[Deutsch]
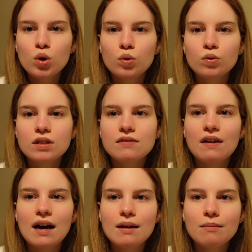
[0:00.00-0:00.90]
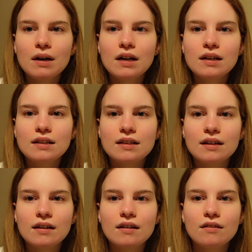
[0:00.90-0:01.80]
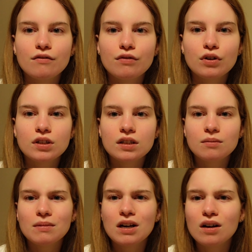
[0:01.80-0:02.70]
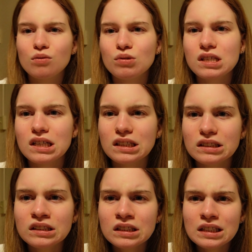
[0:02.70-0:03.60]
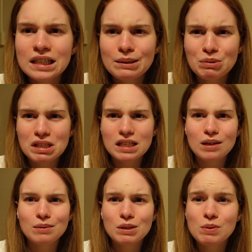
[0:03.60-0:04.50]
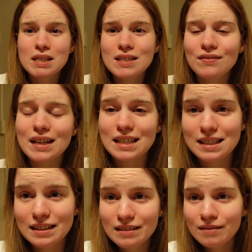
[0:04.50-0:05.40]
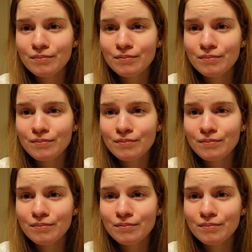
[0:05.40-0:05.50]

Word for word: Und zwar einmal der Vortrag, mein Akku ist alle, ich muss ihn glaube ich kurz wechseln.